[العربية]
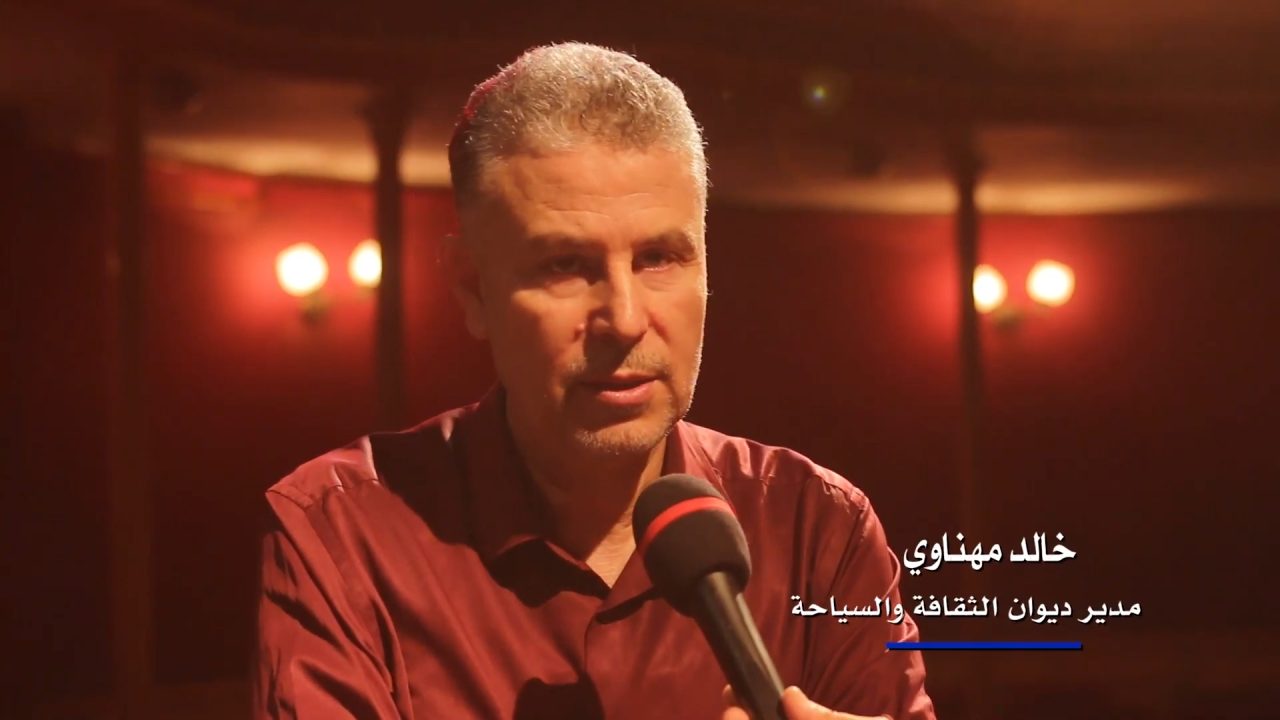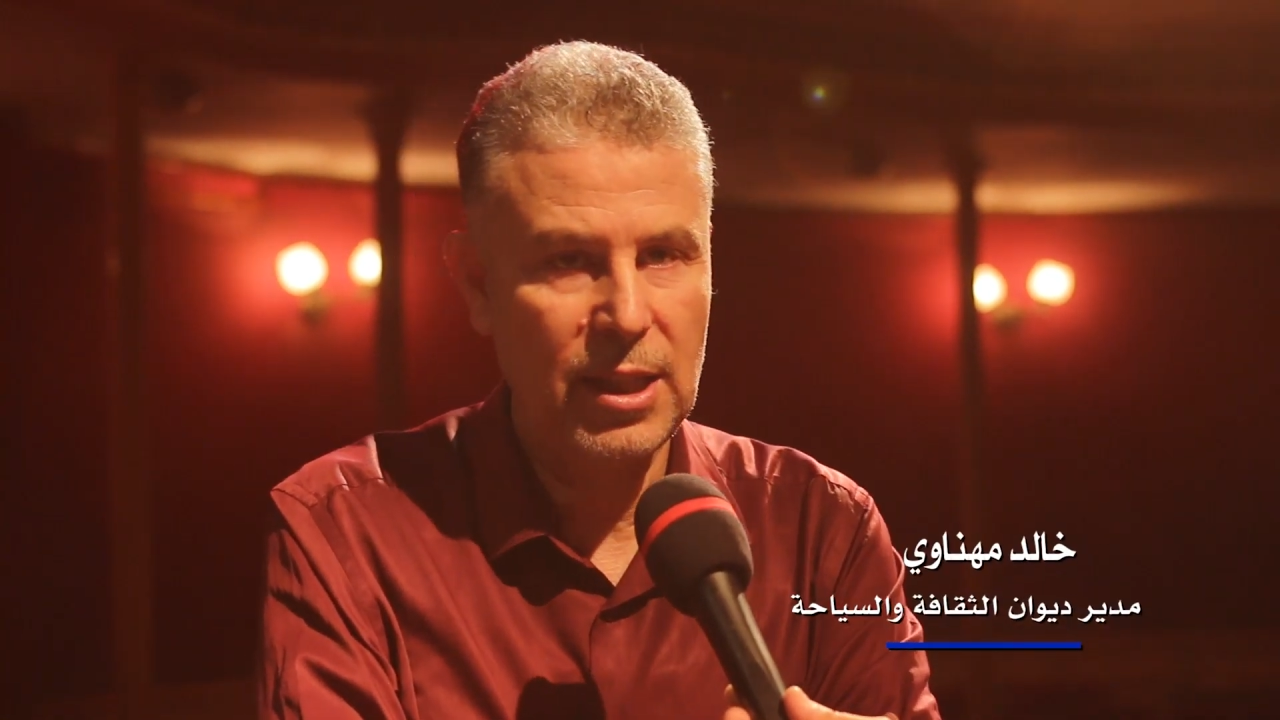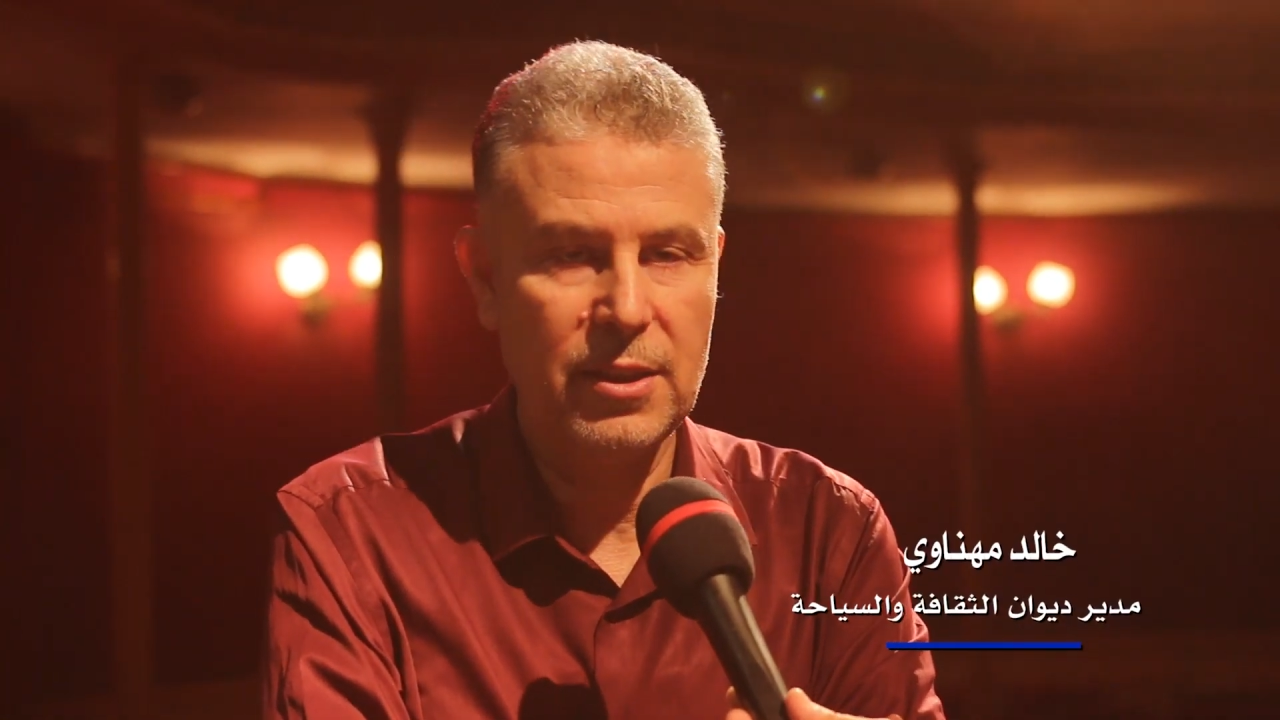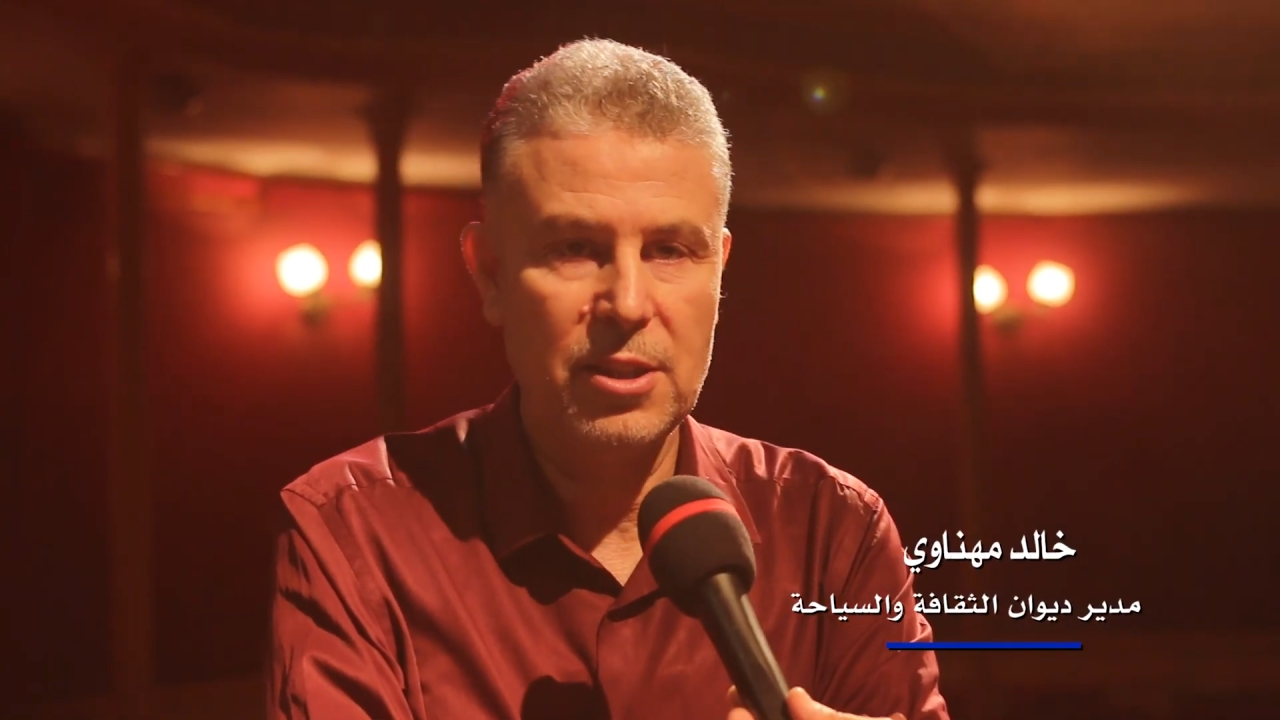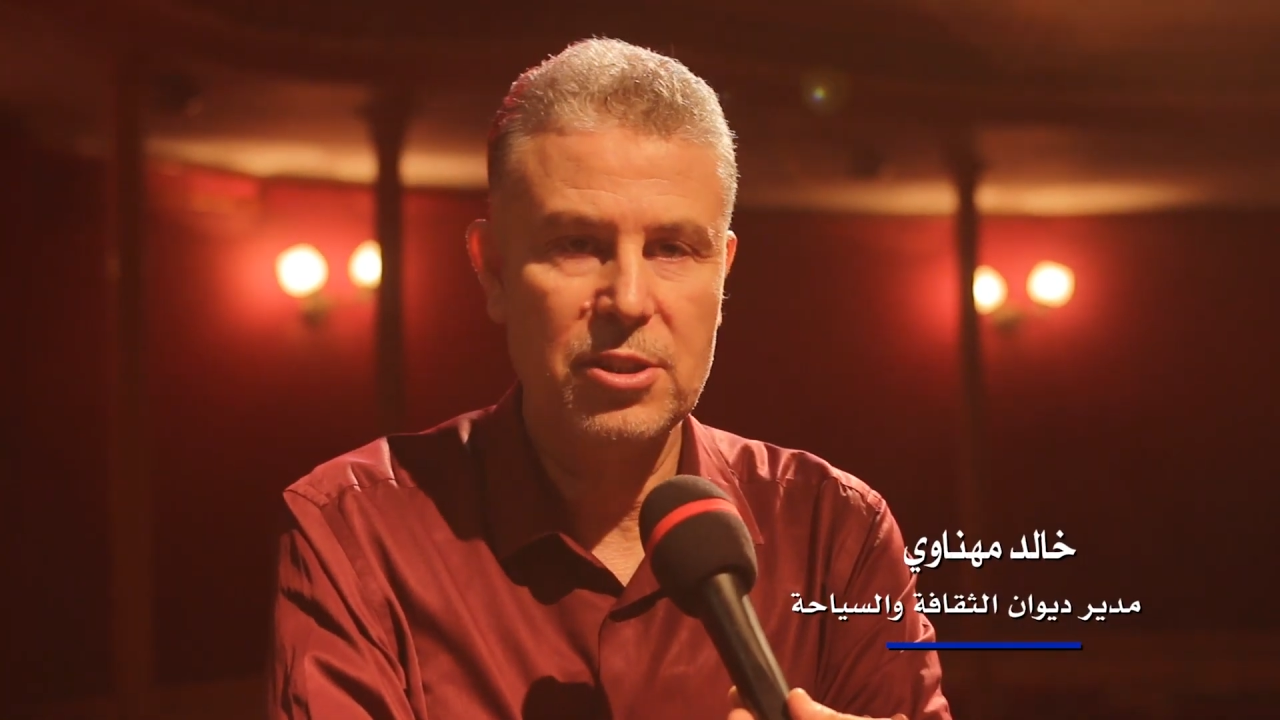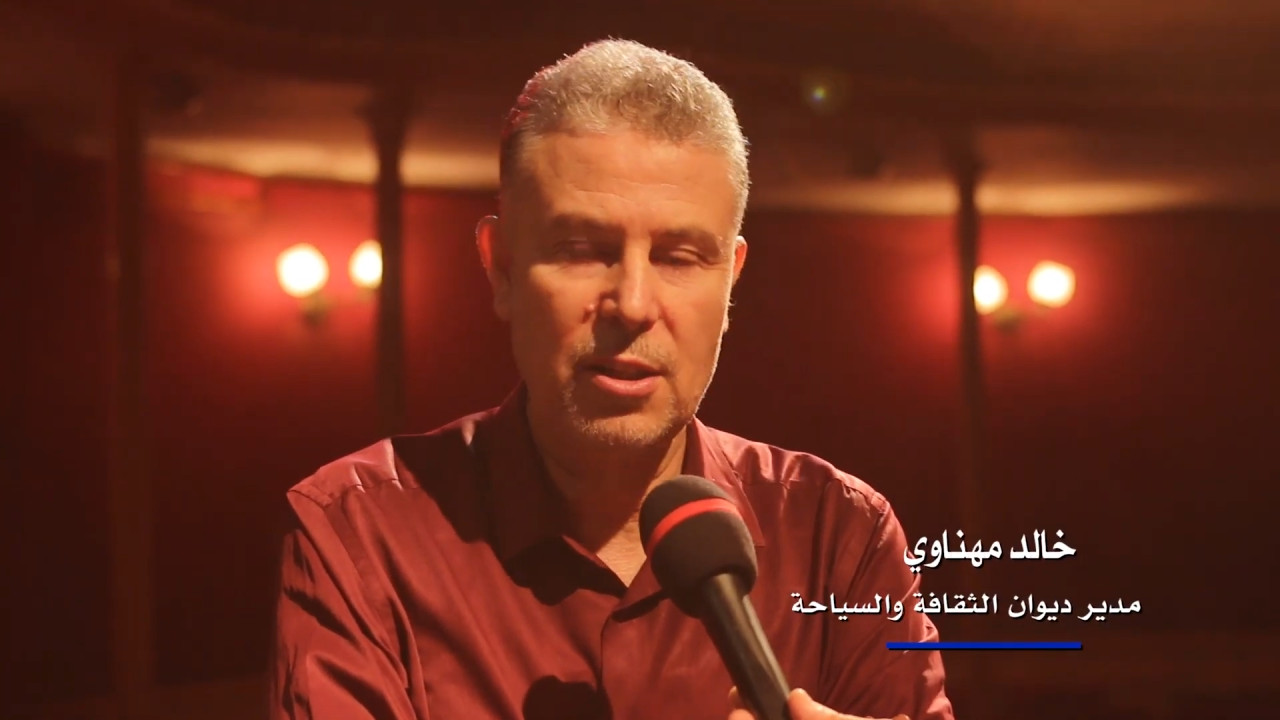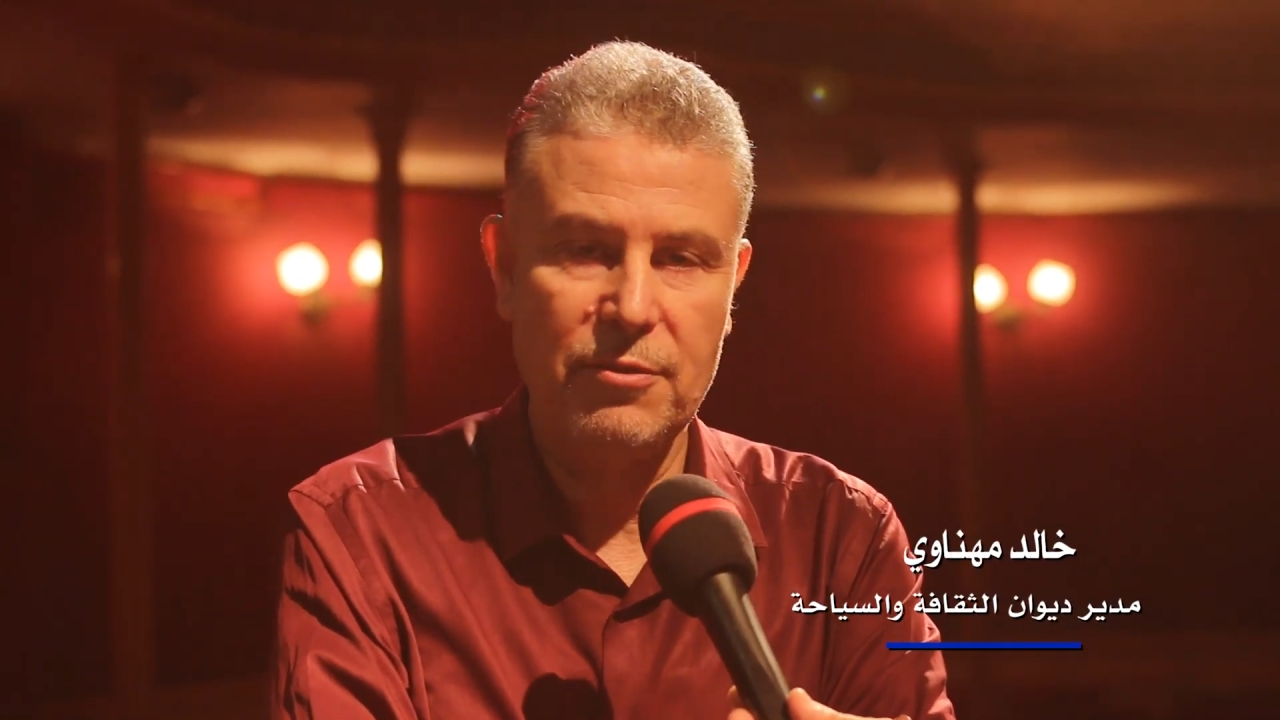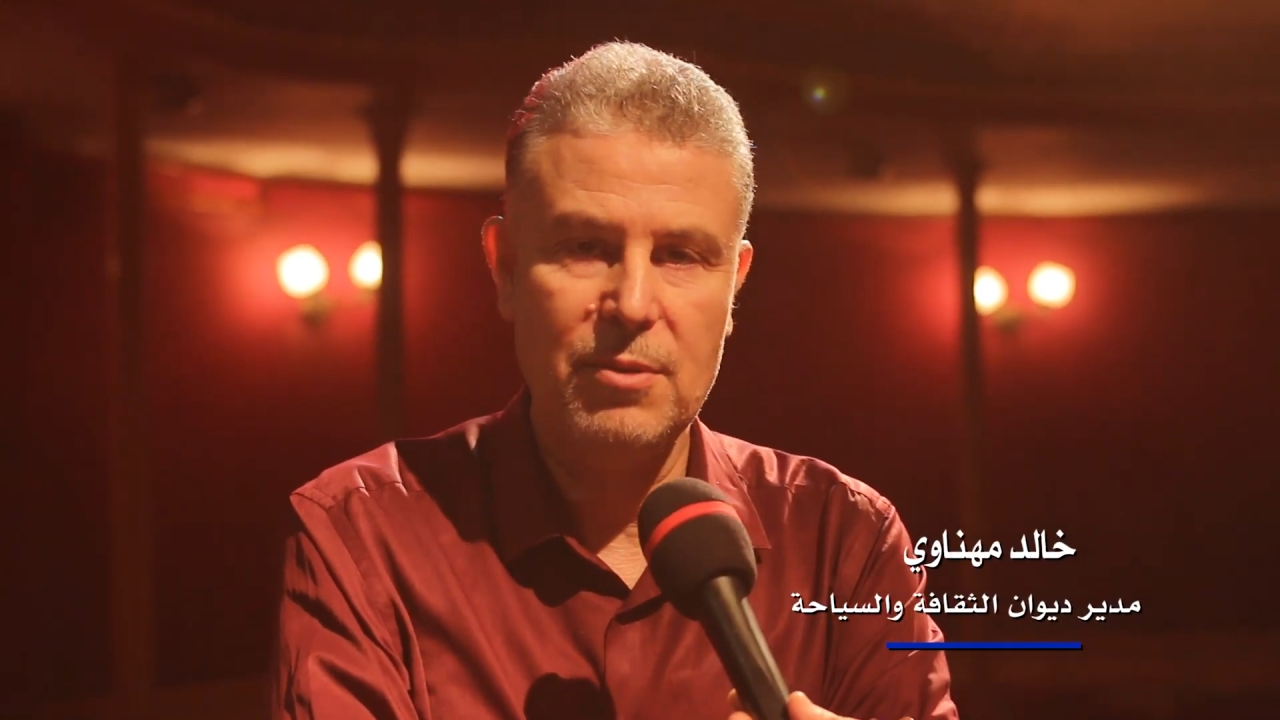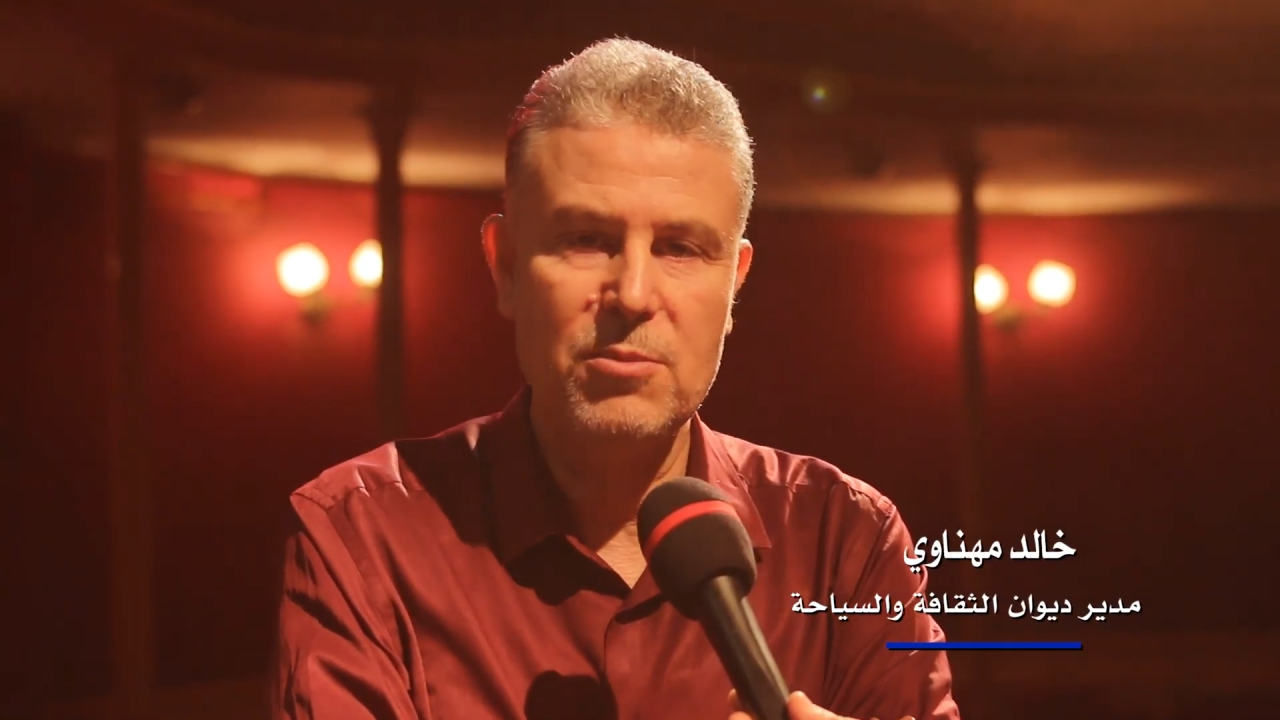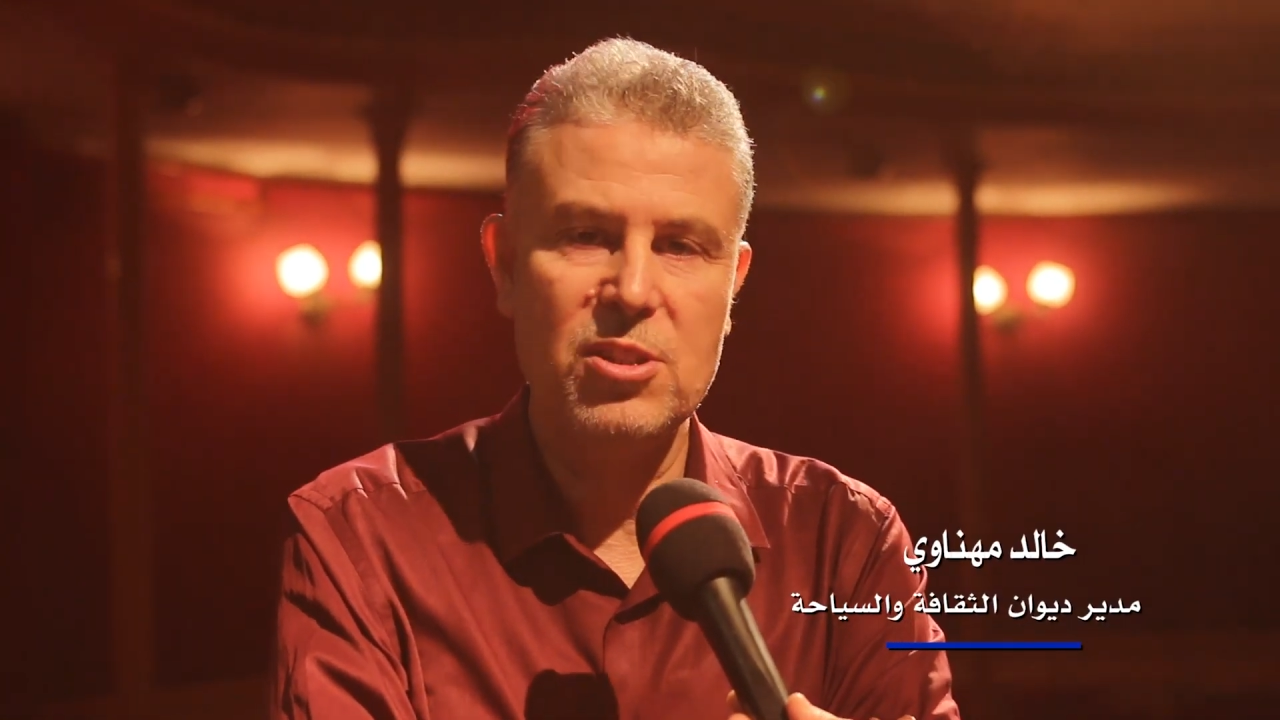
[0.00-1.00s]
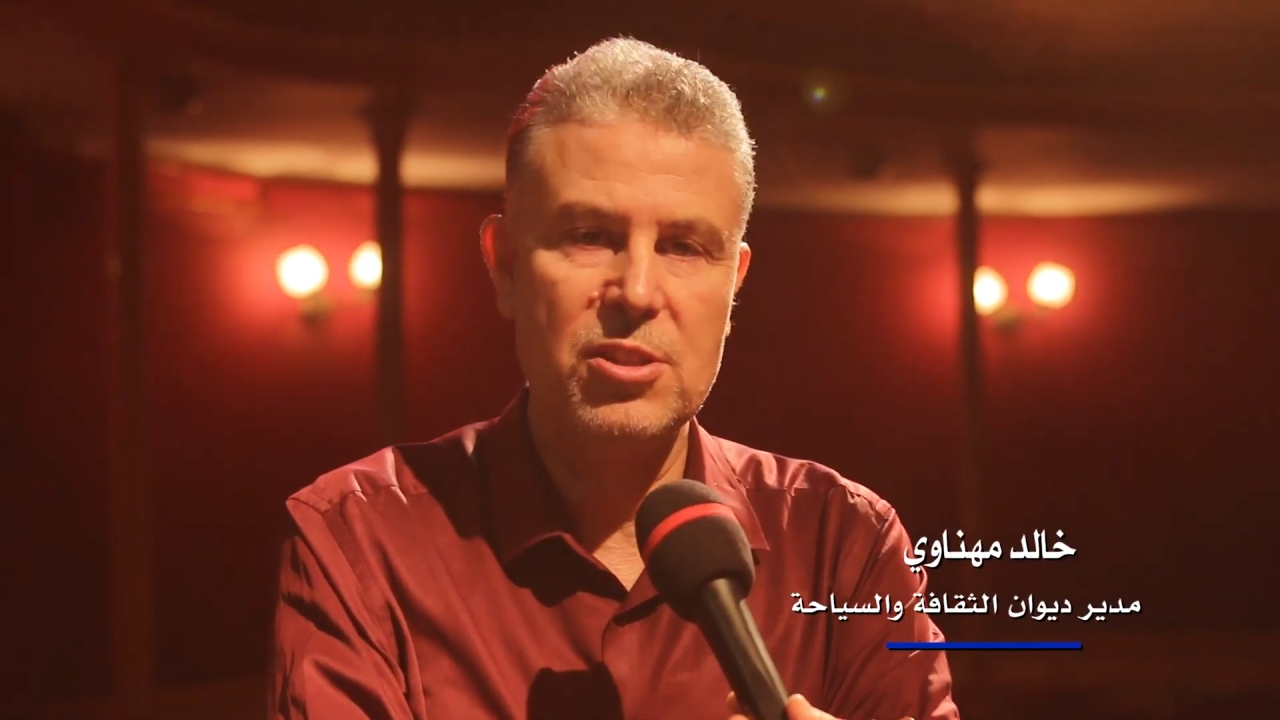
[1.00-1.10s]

تحت إشراف المجلس